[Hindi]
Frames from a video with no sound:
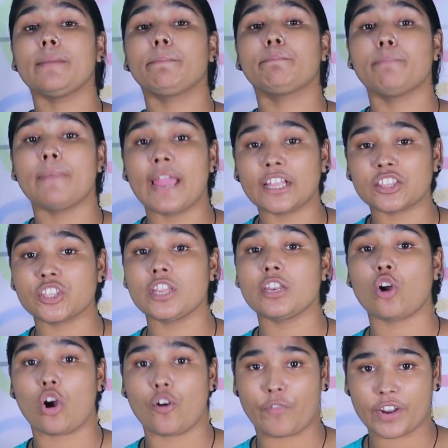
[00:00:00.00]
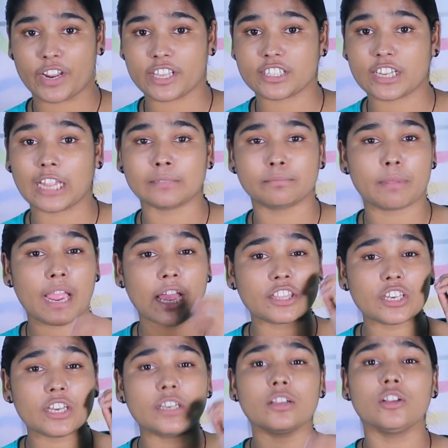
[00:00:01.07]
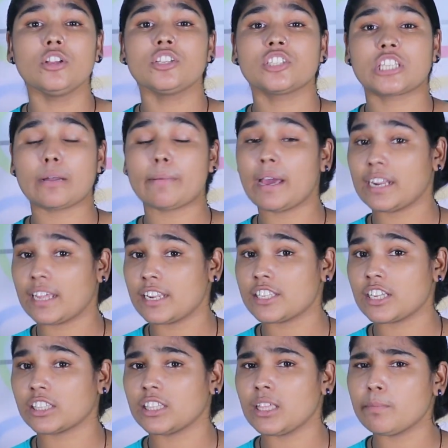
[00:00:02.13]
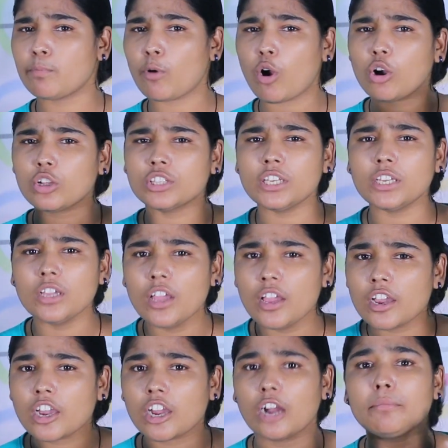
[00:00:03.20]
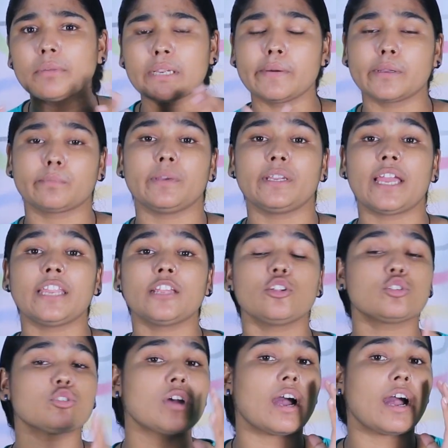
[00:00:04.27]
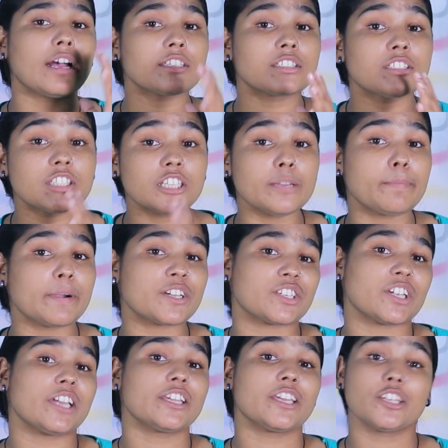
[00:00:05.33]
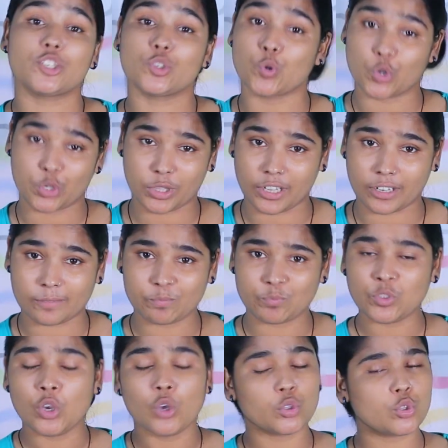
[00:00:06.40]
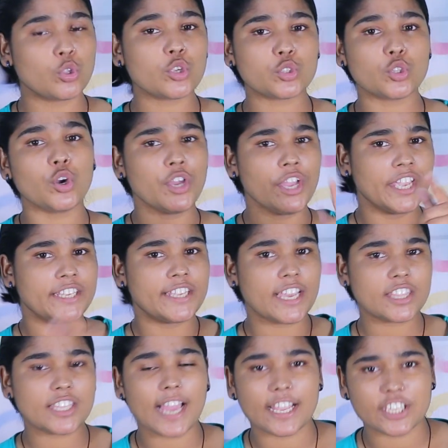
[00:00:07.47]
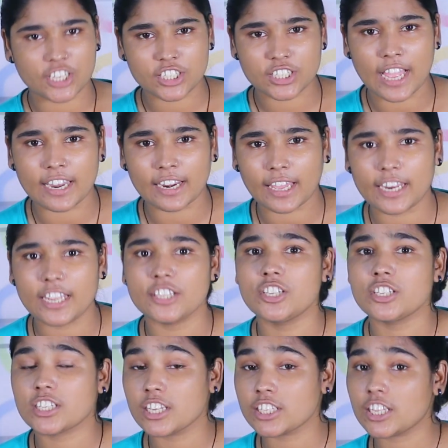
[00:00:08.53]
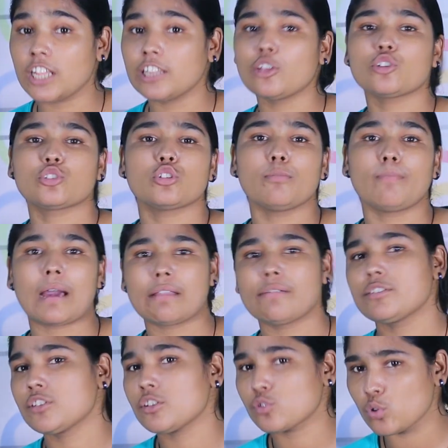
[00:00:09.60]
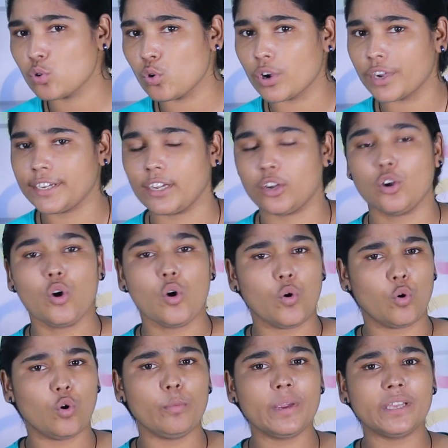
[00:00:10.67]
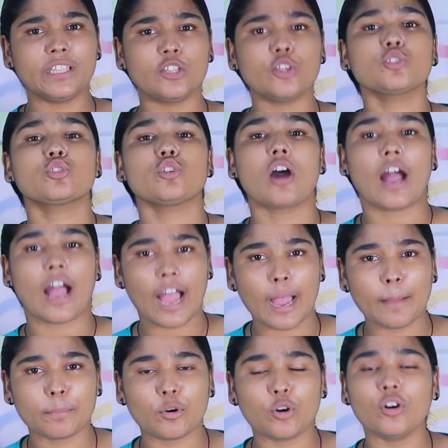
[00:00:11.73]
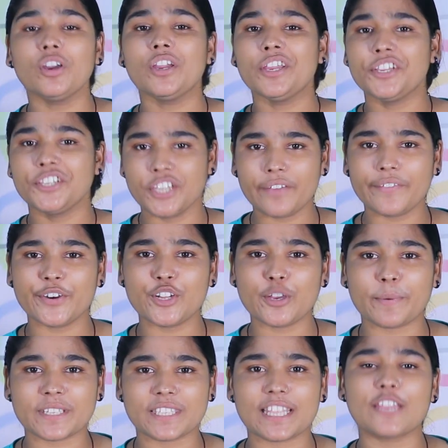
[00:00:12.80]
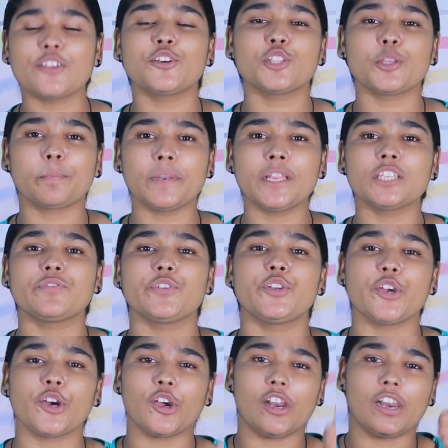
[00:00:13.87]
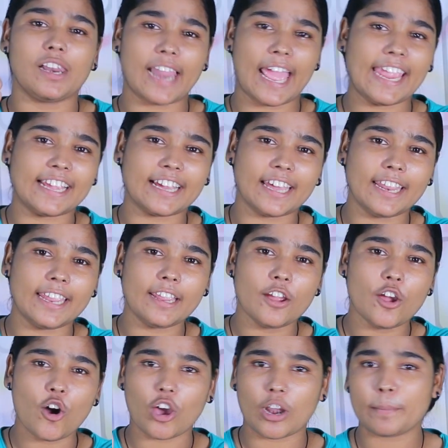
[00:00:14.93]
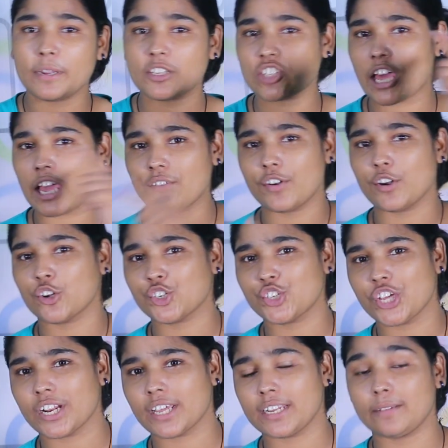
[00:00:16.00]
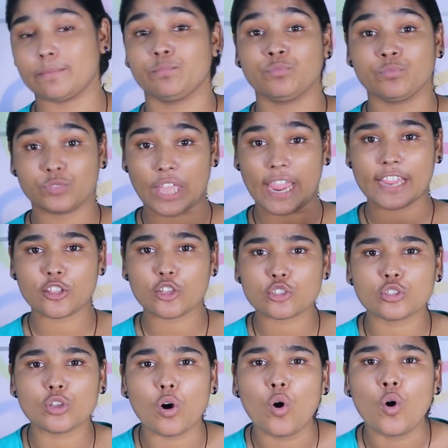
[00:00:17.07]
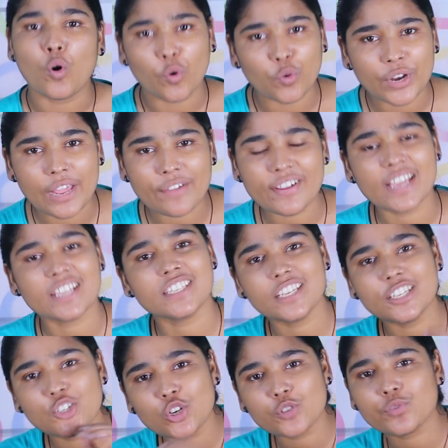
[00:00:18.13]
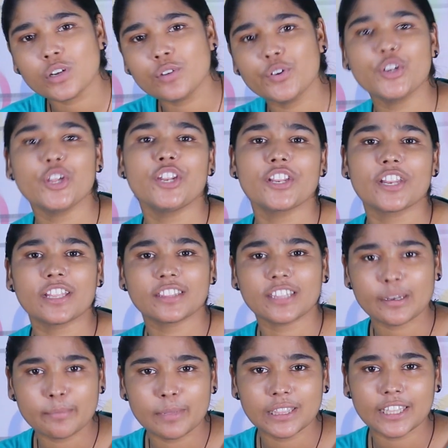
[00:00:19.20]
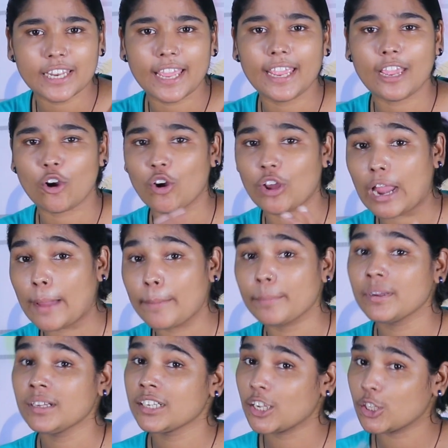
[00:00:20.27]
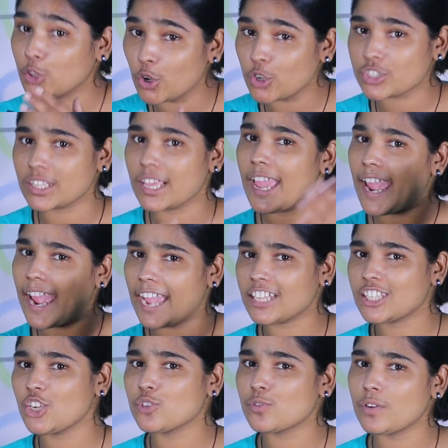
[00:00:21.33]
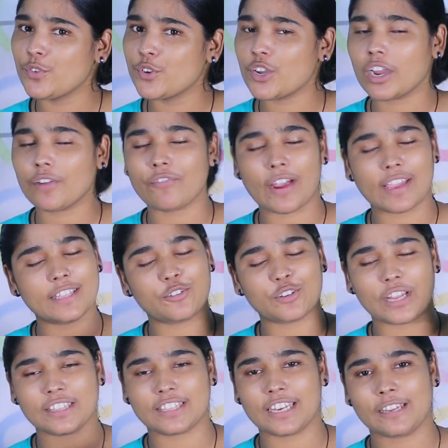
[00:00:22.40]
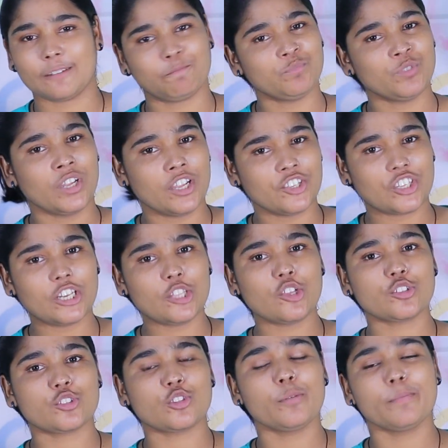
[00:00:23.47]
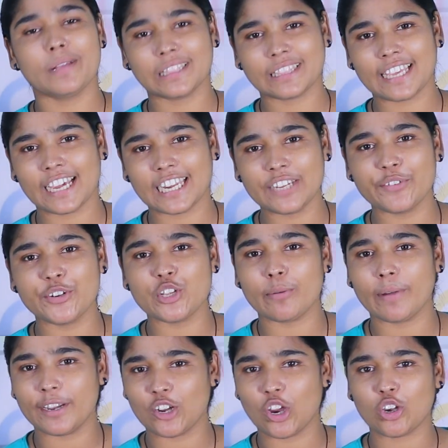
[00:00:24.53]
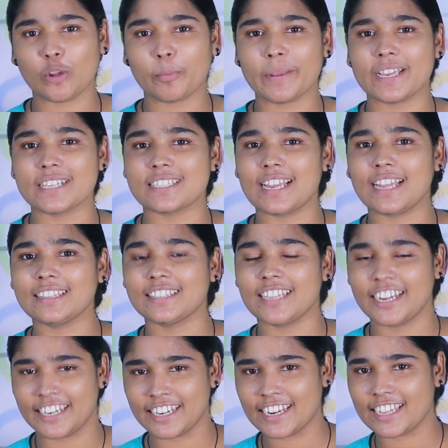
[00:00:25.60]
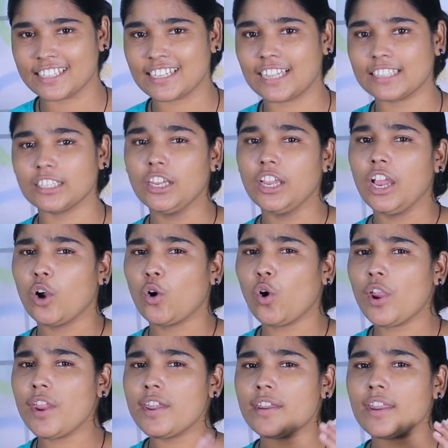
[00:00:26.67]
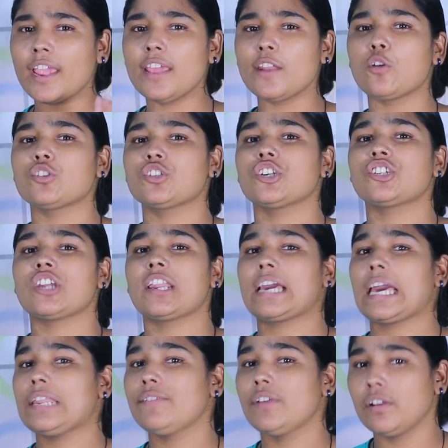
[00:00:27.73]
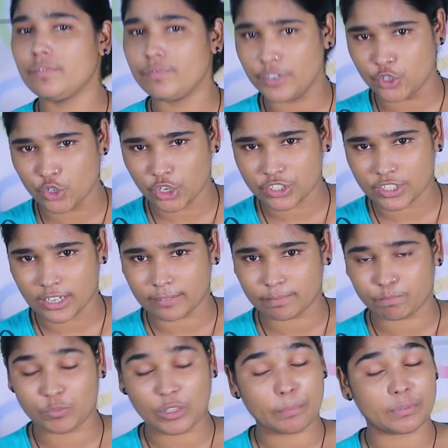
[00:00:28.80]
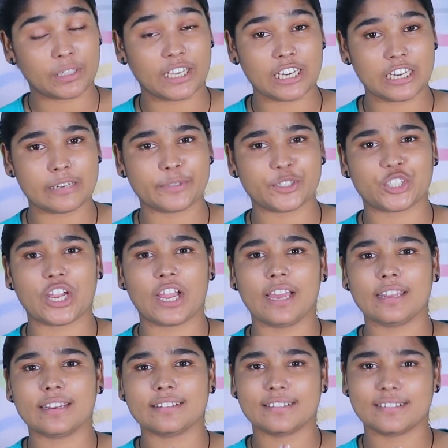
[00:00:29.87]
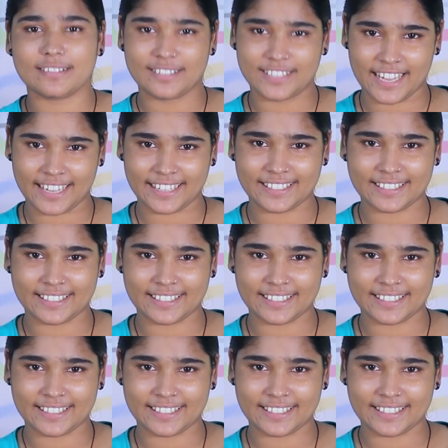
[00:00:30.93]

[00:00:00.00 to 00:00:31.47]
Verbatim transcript: भी बेहतरीन ऑफर के साथ बेहतरीन सामान खरीद सकते हैं बहुत ही कम कीमत में यानी कि दोस्तों अस्सी परसेंट की छूट तक तो दोस्तों ये थी आज की जानकारी जिसकी सेल दोस्तों बारहवीं से शुरू हो गई है उम्मीद है दोस्तों आपको ये वीडियो पसंद आई होगी तो प्लीज़ वीडियो को लाइक करें और अपने सारे लोग शेयर करें ताकि दोस्तों उन्हें भी ऐसी यूज़फुल वीडियो निरंतर मिलती रहे और आपके दोस्त ऐसी यूज़फुल वीडियो का फ़ायदा उठाते रहें चलिए दोस्तों मिलते हैं अगली वीडियो में नए टॉपिक के साथ नए ट्रिक के साथ कोई नई रोचक जानकारी वीडियो के साथ तब तक के लिए नमस्कार जय